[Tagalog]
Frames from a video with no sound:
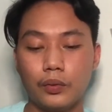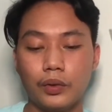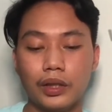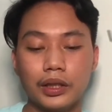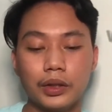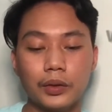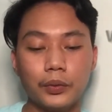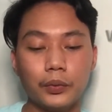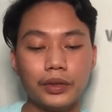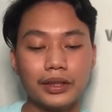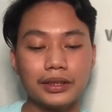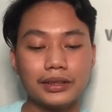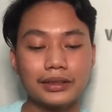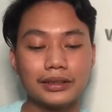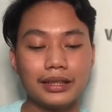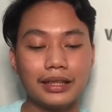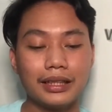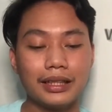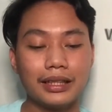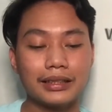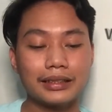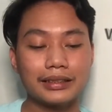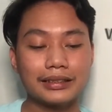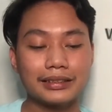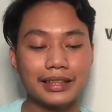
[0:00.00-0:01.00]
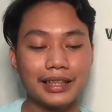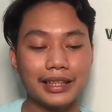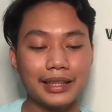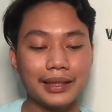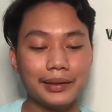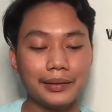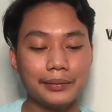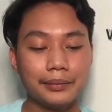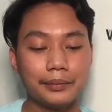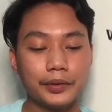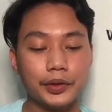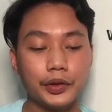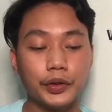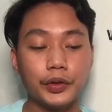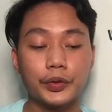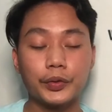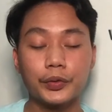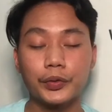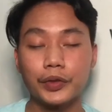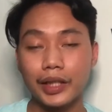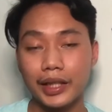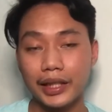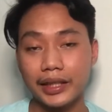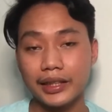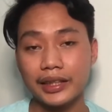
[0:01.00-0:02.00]
What was the last time you
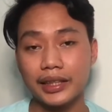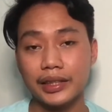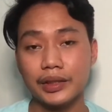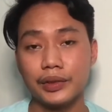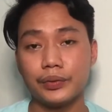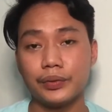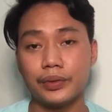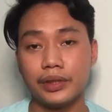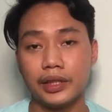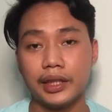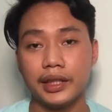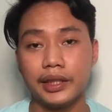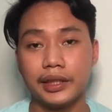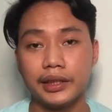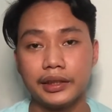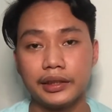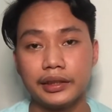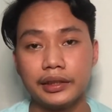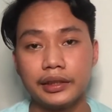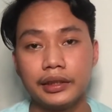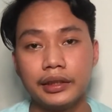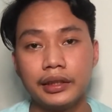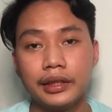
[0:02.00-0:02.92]
cried and why?